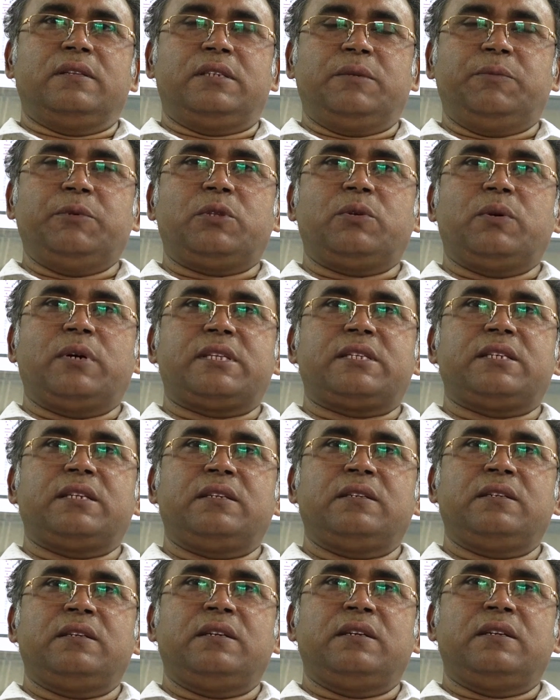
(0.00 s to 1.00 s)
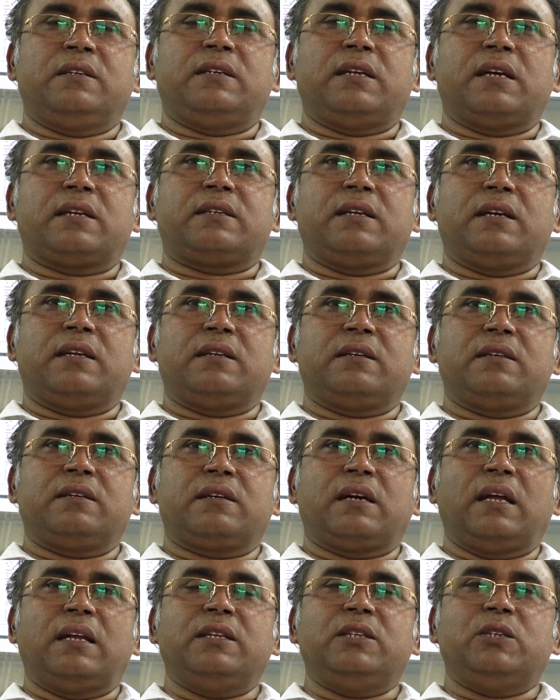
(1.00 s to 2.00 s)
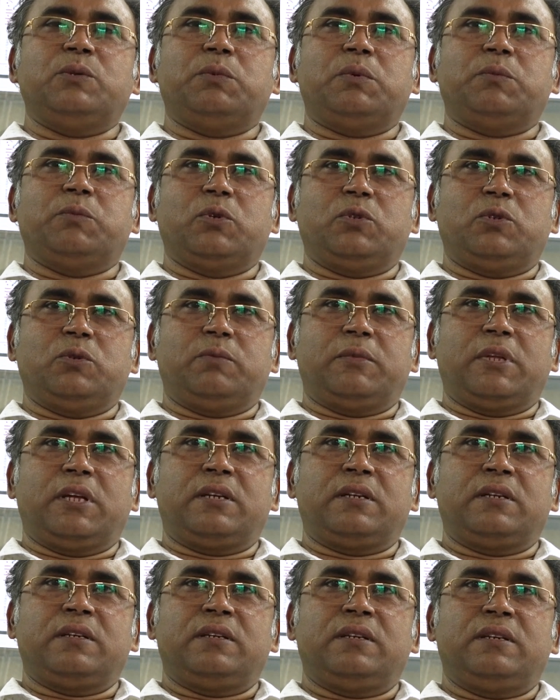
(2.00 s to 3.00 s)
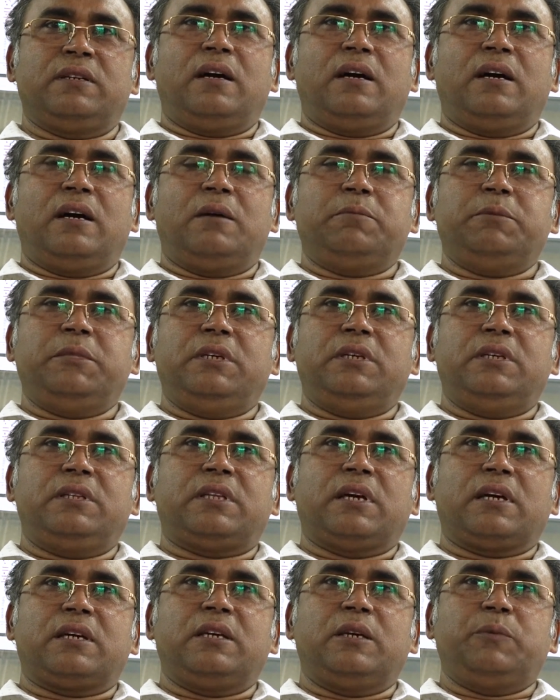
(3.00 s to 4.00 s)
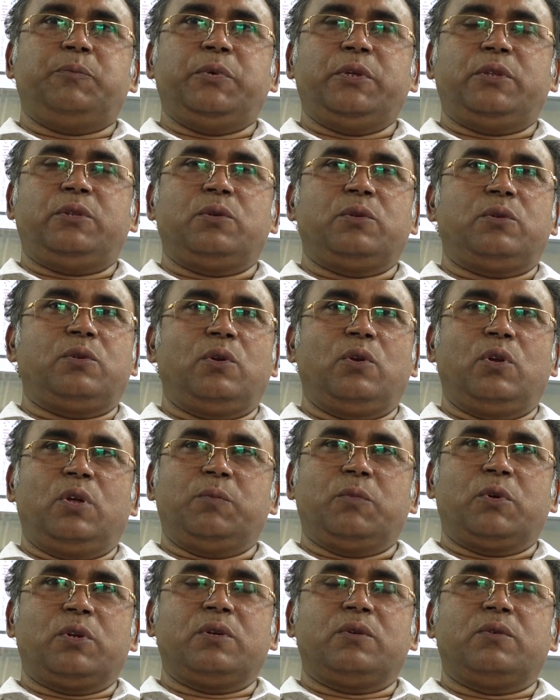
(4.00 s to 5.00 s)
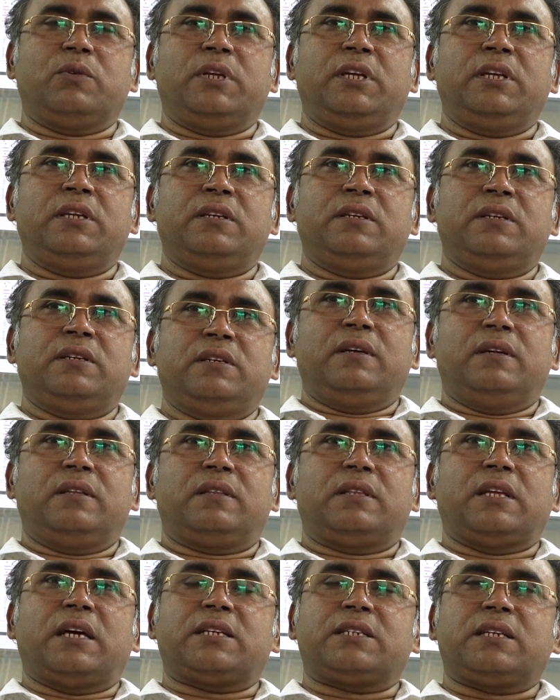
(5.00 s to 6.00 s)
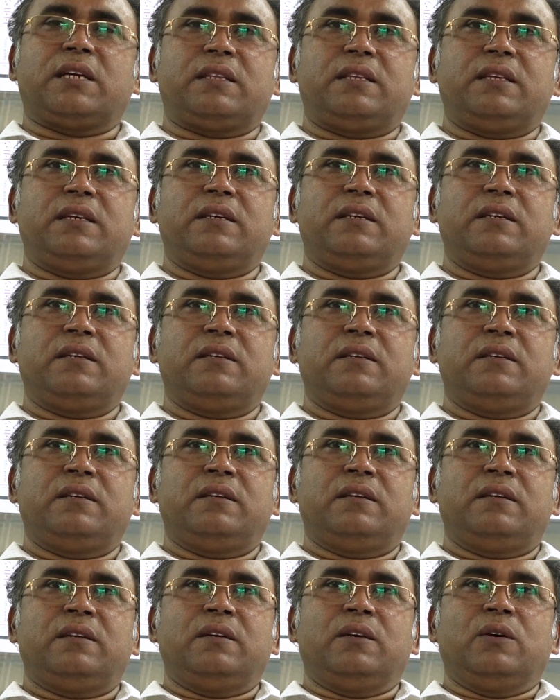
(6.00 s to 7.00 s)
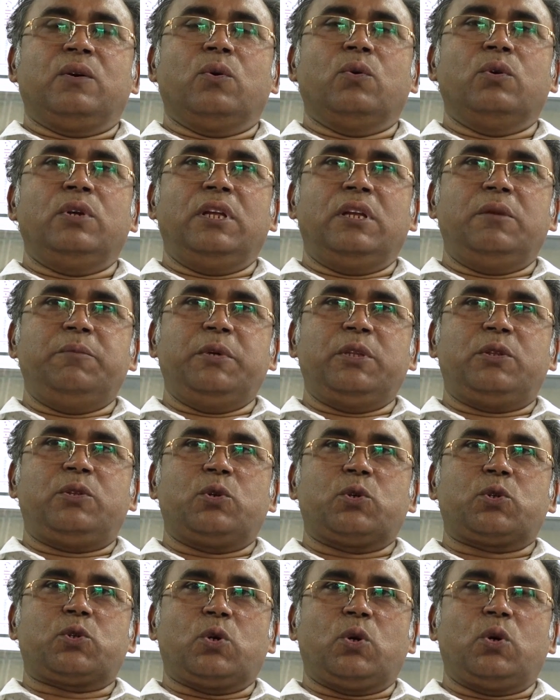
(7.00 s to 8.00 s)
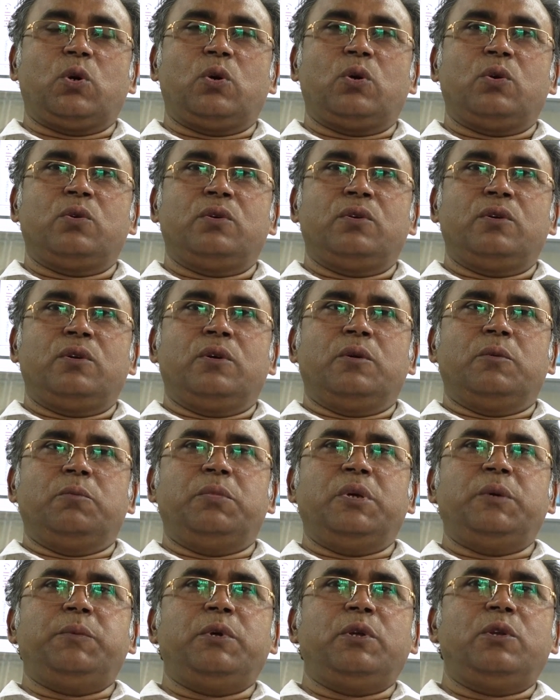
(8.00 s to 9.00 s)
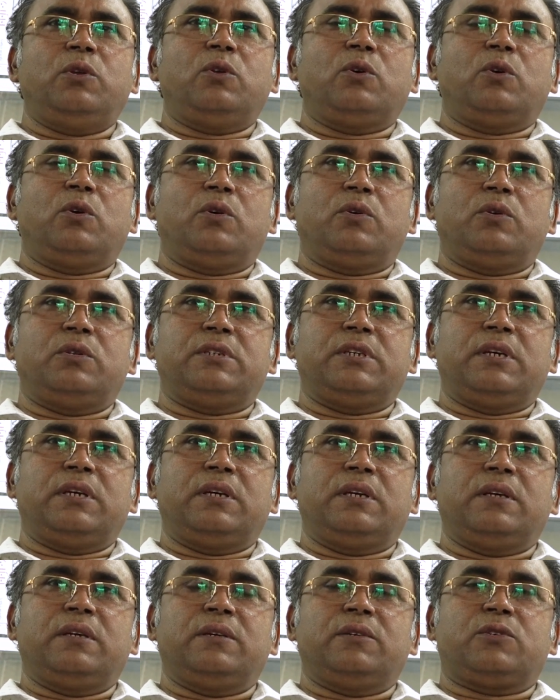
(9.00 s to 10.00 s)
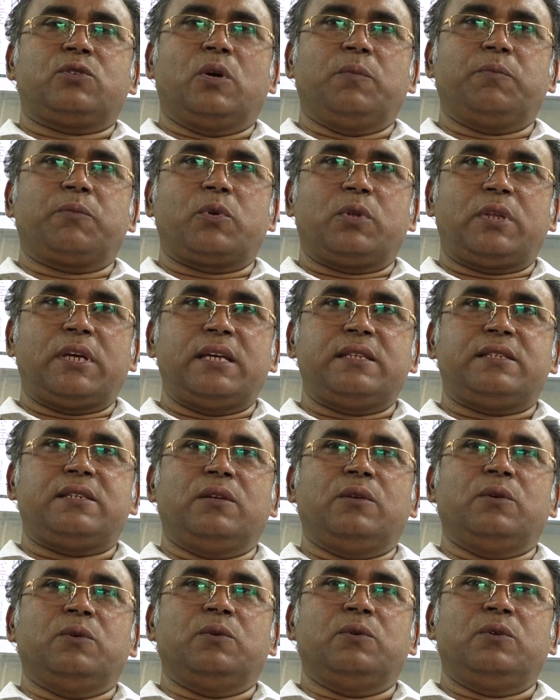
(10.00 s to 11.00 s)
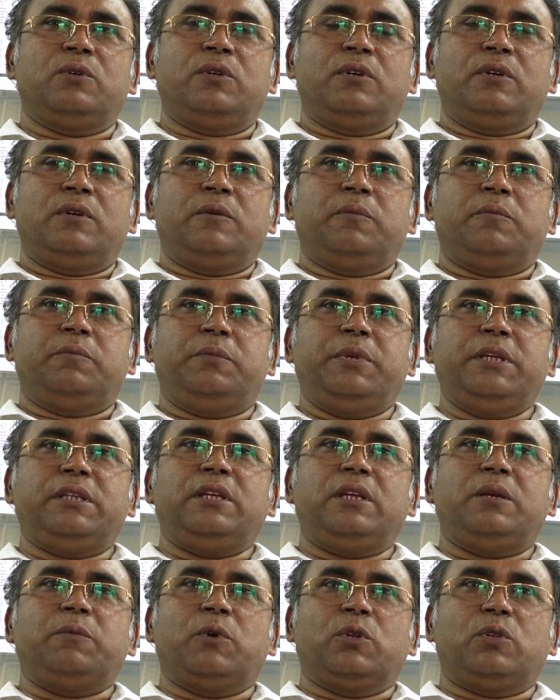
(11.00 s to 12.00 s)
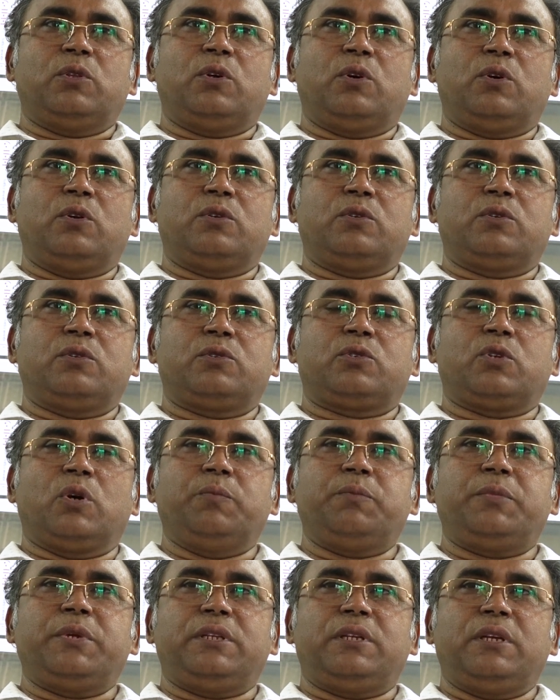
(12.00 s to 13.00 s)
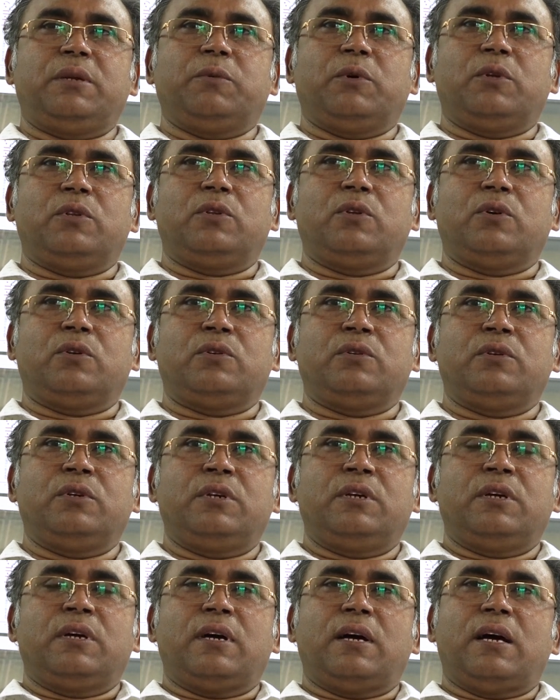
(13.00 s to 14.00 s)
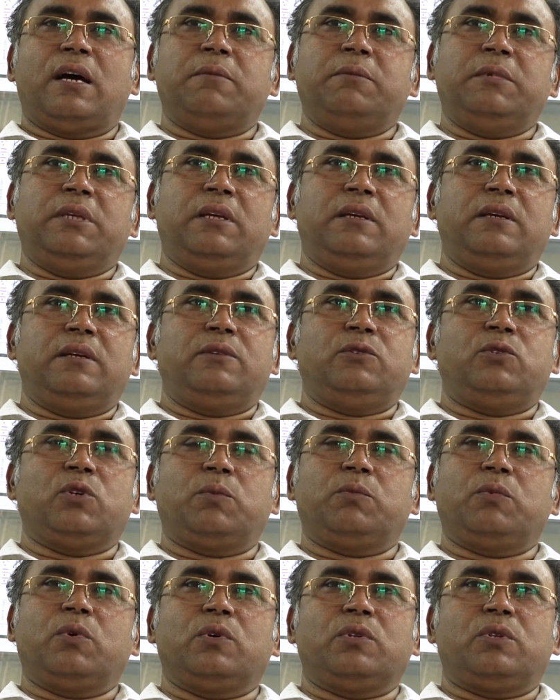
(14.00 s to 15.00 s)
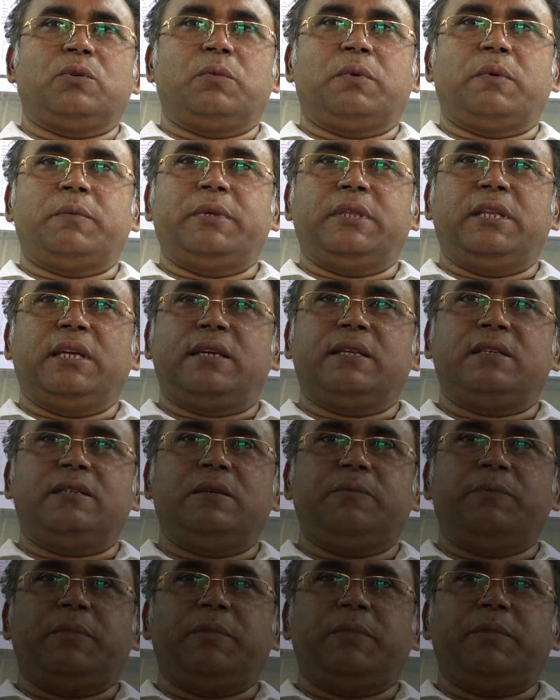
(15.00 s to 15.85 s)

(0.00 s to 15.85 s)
জীবিত আছেন ডাক্তার কালীজীবন মজুমদার আমি তাকে পিত্ততুল্য মনে করি তার সাথে অনিল মিত্র সহ বিভিন্ন যে সম্প্রদায় ছিল প্রীতির বন্ধন সম্প্রীতির বন্ধন আমি জন্মগতভাবে দেখেছি